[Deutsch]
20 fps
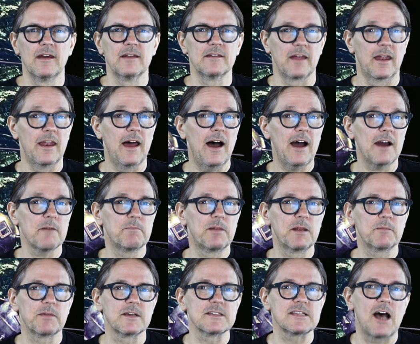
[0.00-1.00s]
Danach
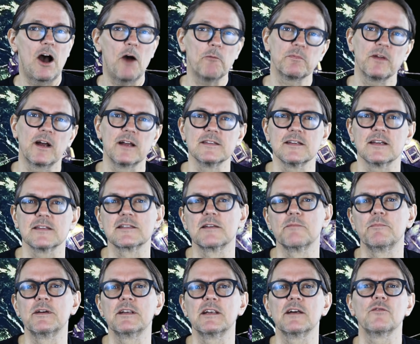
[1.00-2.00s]
blieb das
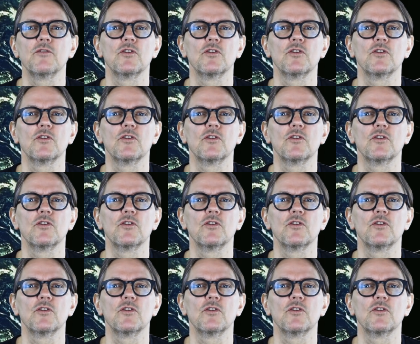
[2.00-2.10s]
Haupteinsatzgebiet der